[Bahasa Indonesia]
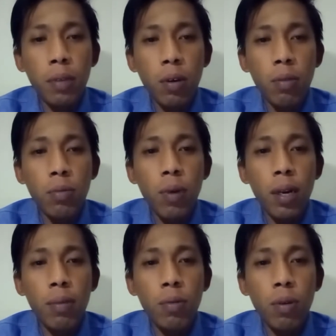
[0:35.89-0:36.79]
Aptikom
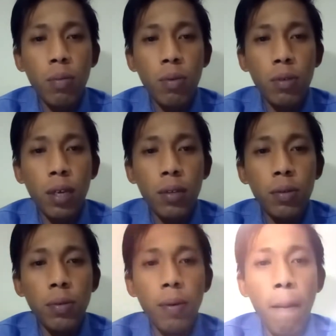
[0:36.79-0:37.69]

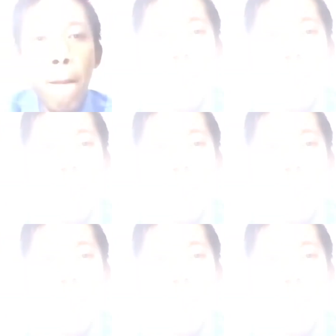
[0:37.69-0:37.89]
2021.